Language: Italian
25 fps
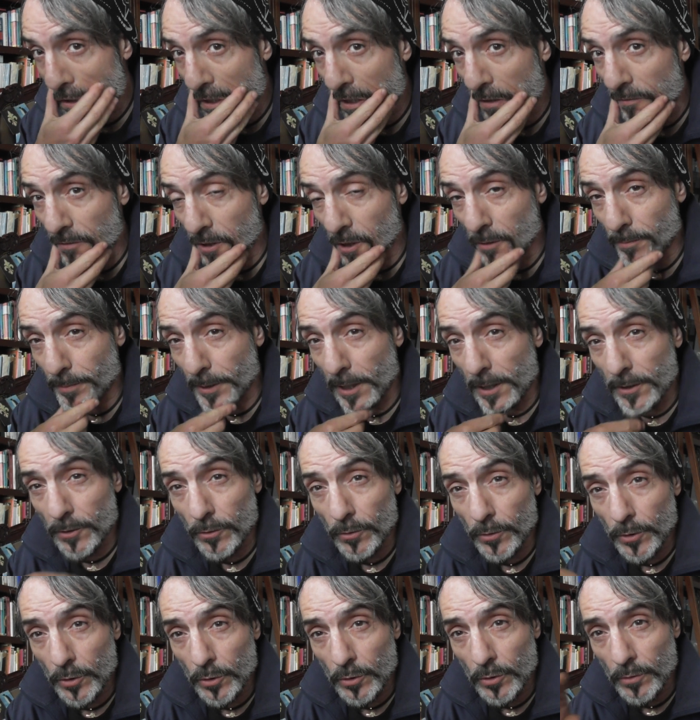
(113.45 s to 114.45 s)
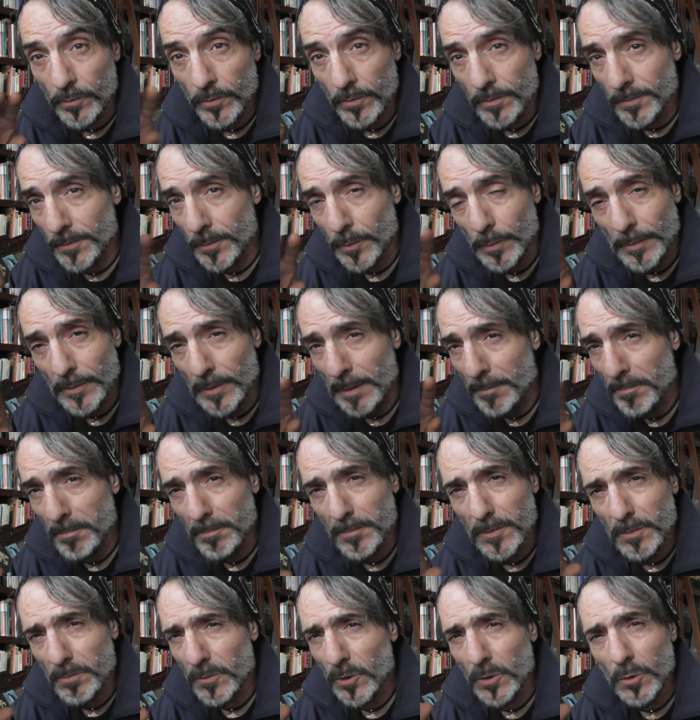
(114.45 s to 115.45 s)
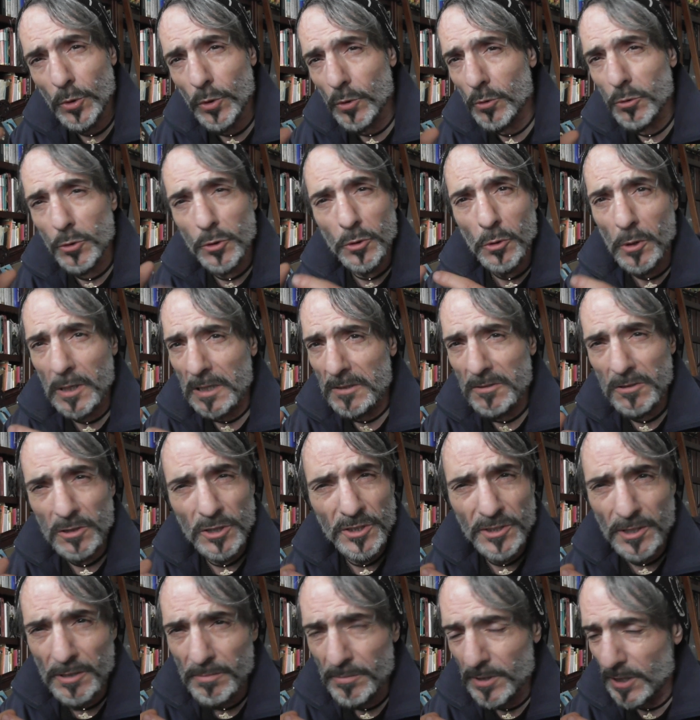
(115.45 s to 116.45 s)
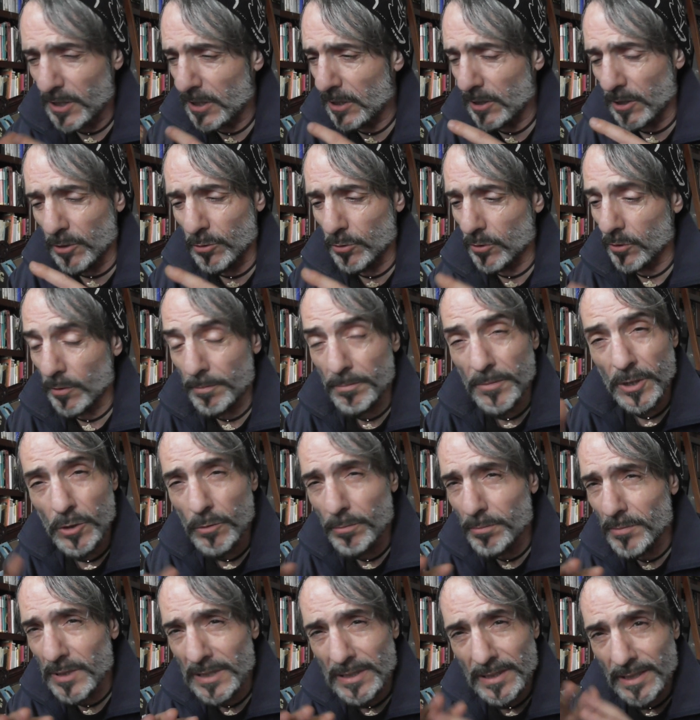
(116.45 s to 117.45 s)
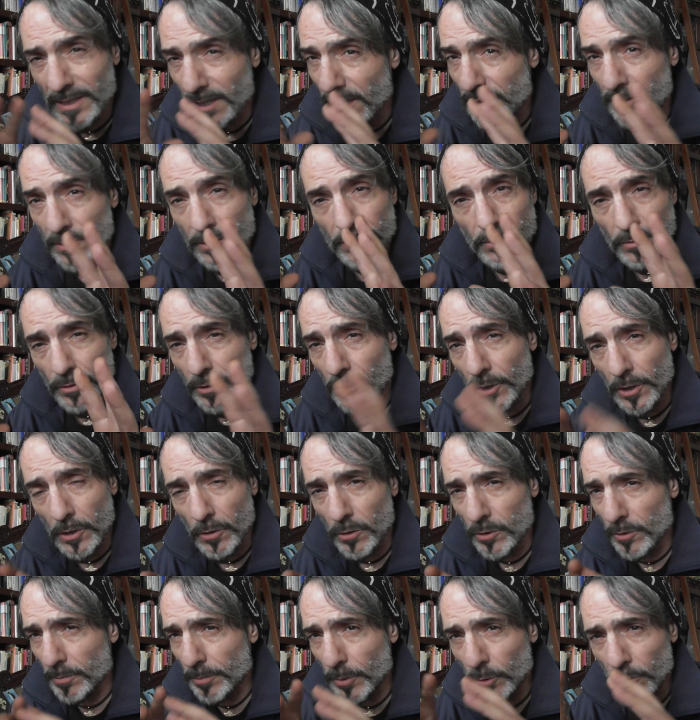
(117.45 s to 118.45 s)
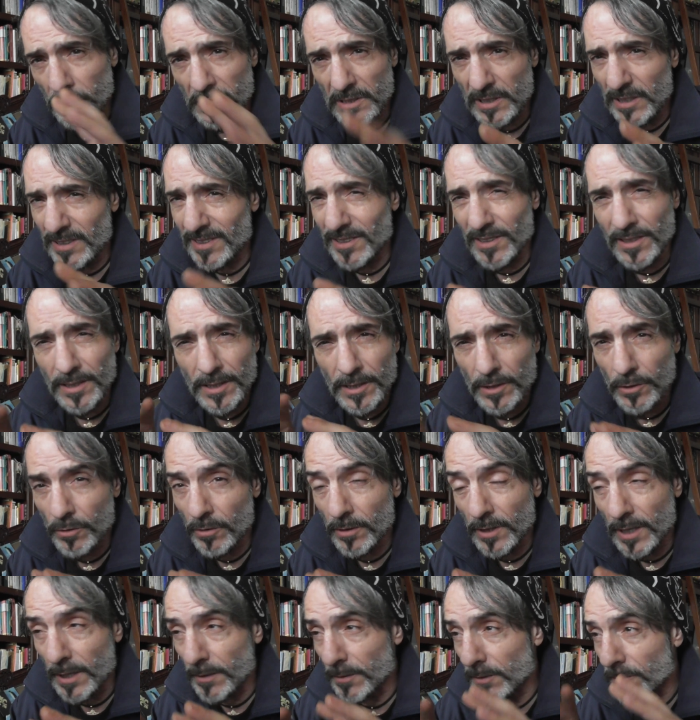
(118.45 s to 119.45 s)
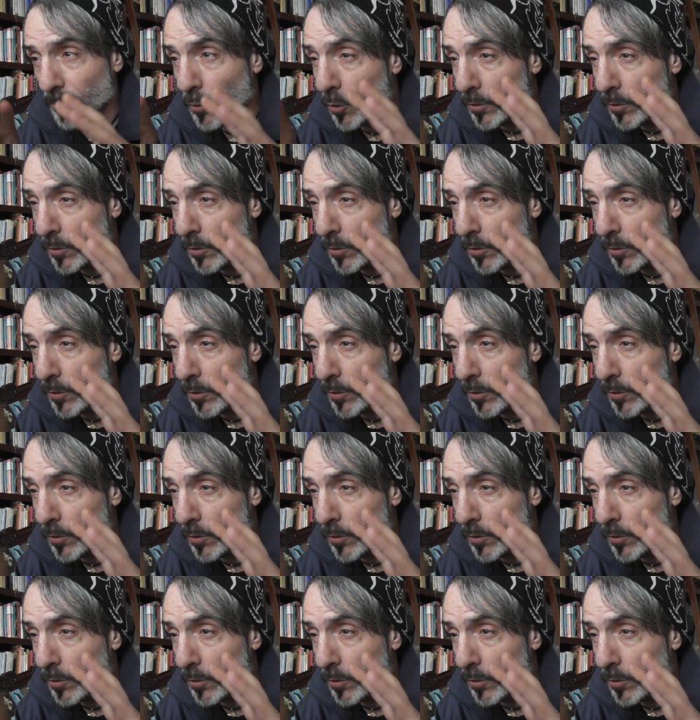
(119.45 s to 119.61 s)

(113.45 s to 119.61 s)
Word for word: Eh, vi ripeto, io non, io non sono antisemita, non, a me non mi interessano queste cose politiche, neonate.